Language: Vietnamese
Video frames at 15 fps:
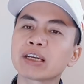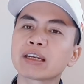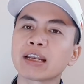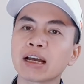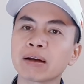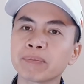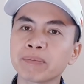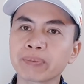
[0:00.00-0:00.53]

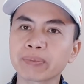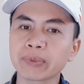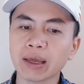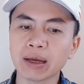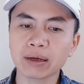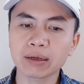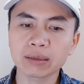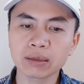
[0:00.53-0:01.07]
Nam
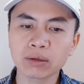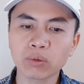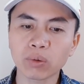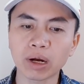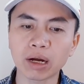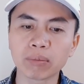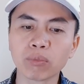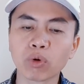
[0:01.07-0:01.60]
tăng
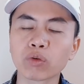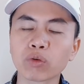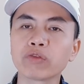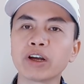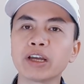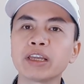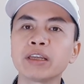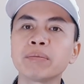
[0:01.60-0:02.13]
khoảng
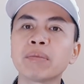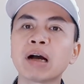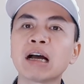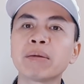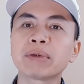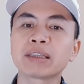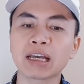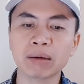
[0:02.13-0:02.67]

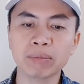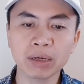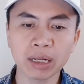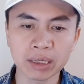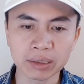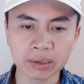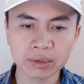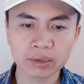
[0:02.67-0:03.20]
1,38
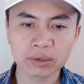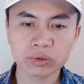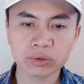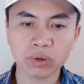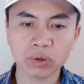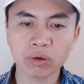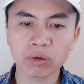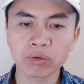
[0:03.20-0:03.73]
lần
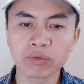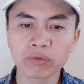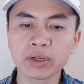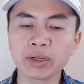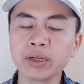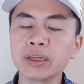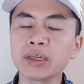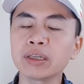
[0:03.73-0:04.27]
so
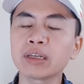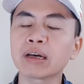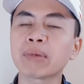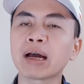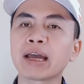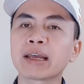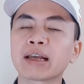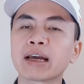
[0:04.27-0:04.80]
với năm
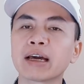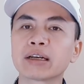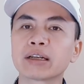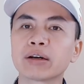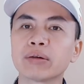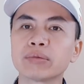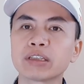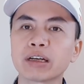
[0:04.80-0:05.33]

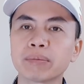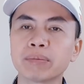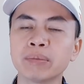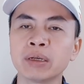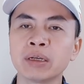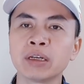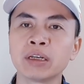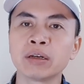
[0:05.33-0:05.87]

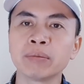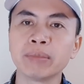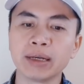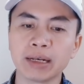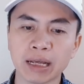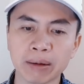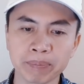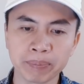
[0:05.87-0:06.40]

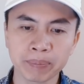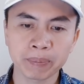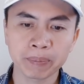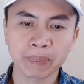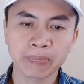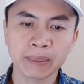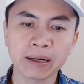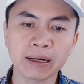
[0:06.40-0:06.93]
2015
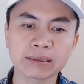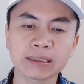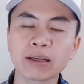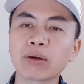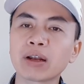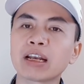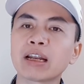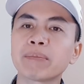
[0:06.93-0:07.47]
tức là giai
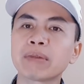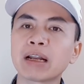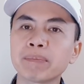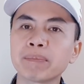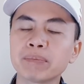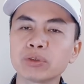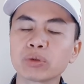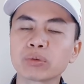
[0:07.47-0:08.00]
đoạn 5
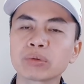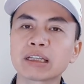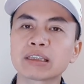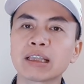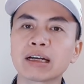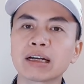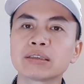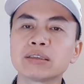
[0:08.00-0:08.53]
năm chúng ta
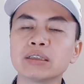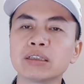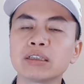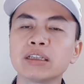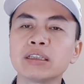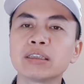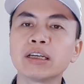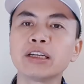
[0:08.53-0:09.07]
tăng trưởng
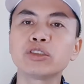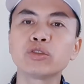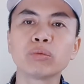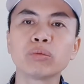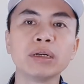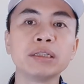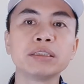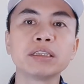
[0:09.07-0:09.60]
kinh tế
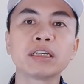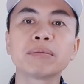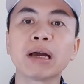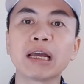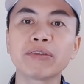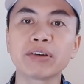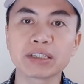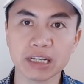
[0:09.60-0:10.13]
trung bình trên
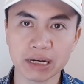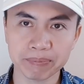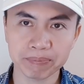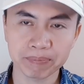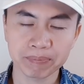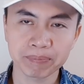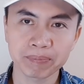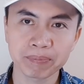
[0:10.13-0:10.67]
7%
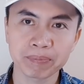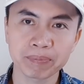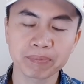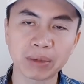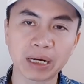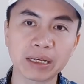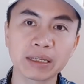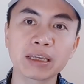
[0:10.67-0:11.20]

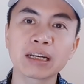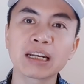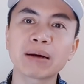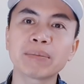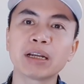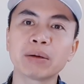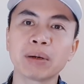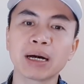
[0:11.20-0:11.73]
7 x
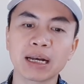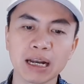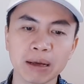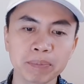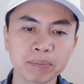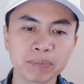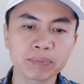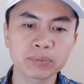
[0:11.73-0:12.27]
5 là
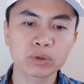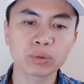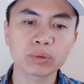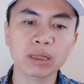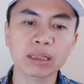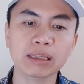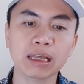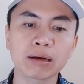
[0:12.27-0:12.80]
35 chúng
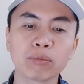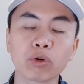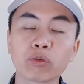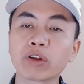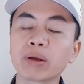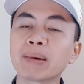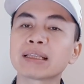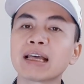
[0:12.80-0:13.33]
ta tăng
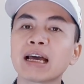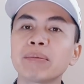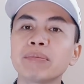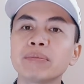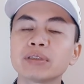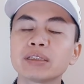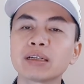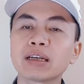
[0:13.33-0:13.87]
1,38
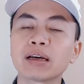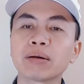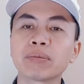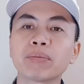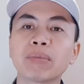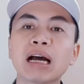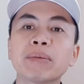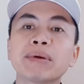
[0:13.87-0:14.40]
tức là
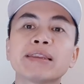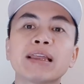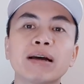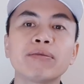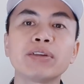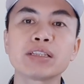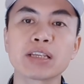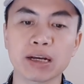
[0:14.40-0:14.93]

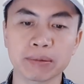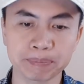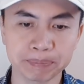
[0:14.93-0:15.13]
38%